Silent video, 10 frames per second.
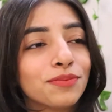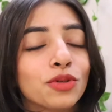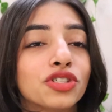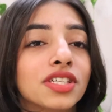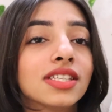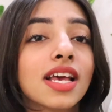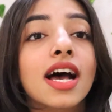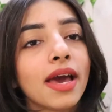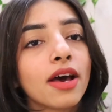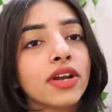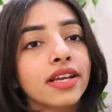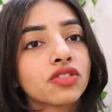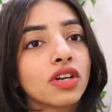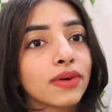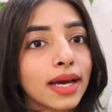पुचीज मैं
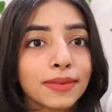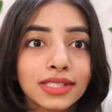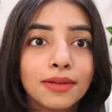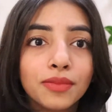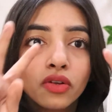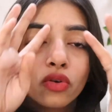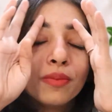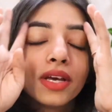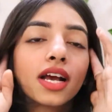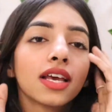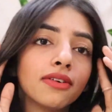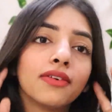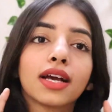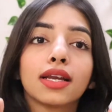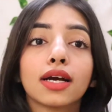ऑनेस्ट रहूंगी आपके साथ बिल्कुल मेरा गिव
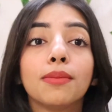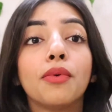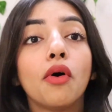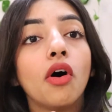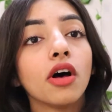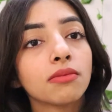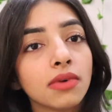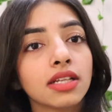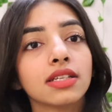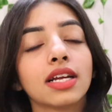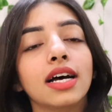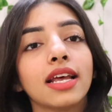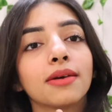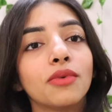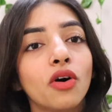अवे करने का बहुत मन था
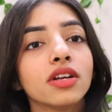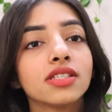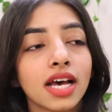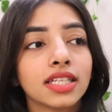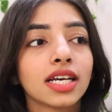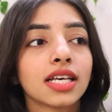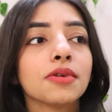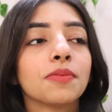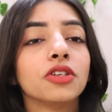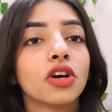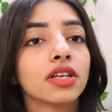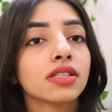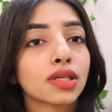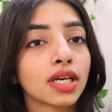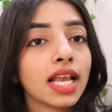लाइक बहुत ज़्यादा कि मैं अपनी
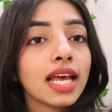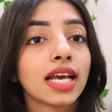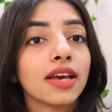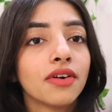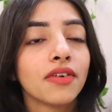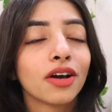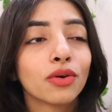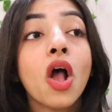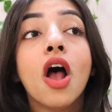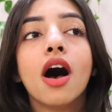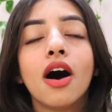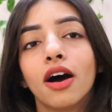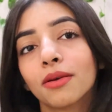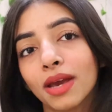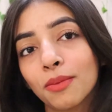ऑडियंस के लिए गिव अवे करूँ
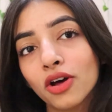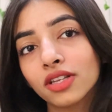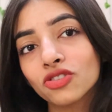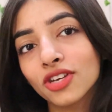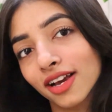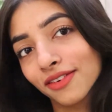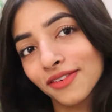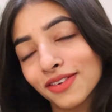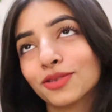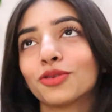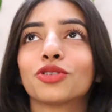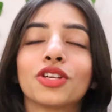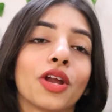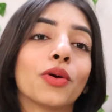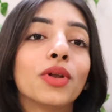और मैं बहुत अच्छा गिव अवे सोच
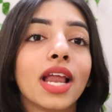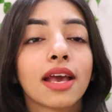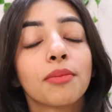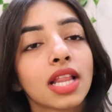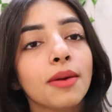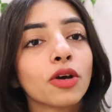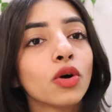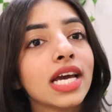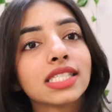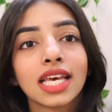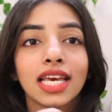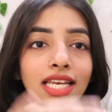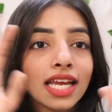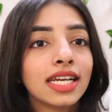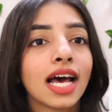रही हूँ लाइक मतलब मेरे को ऐसे ही
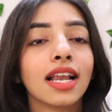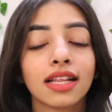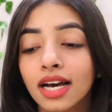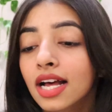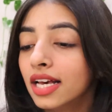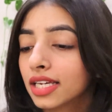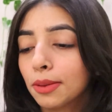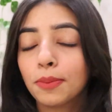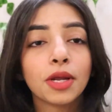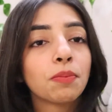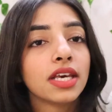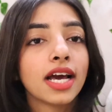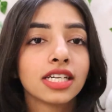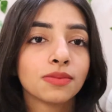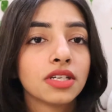नहीं डालना था कि अपने पी
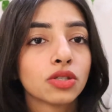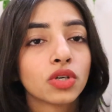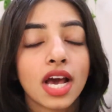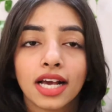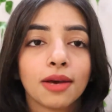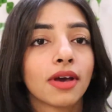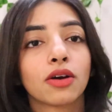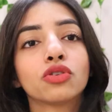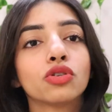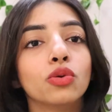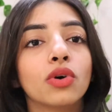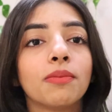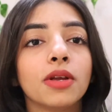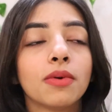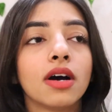में से उठा के मैं कुछ दूँ
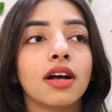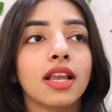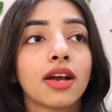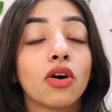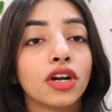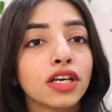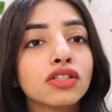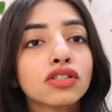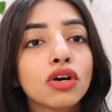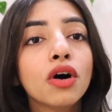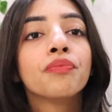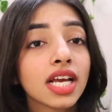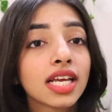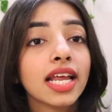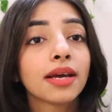अपनी लाइक ऑडियंस को
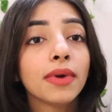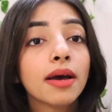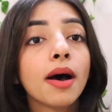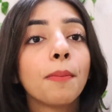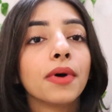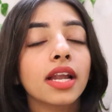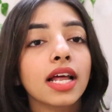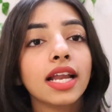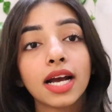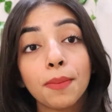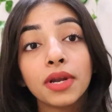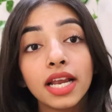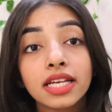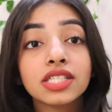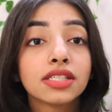ताकि लाइक मैं अपना लाइक
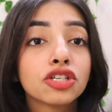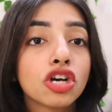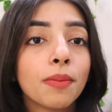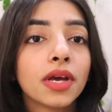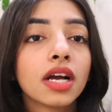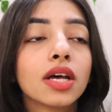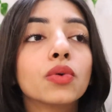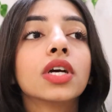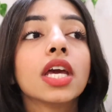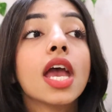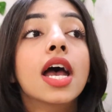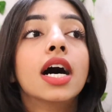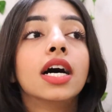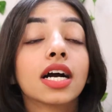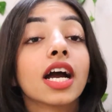अपने लिए जैसी शॉपिंग करूंगी
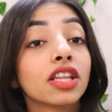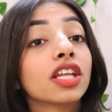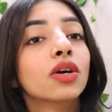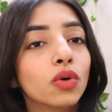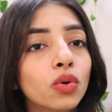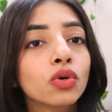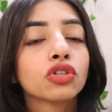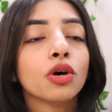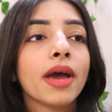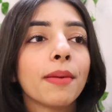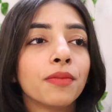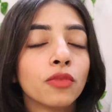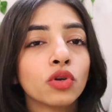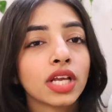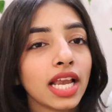करती हूँ तो मैं
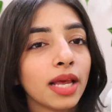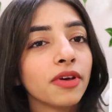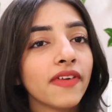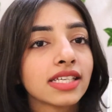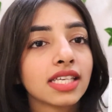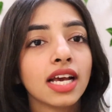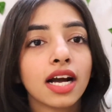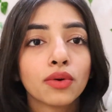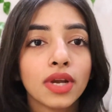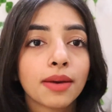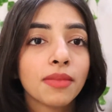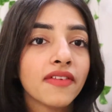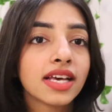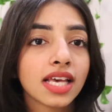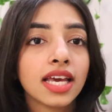उनके लिए भी वैसे ही करूँ लाइक मैं
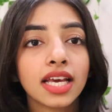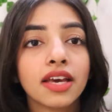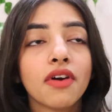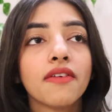वैसा ही गिव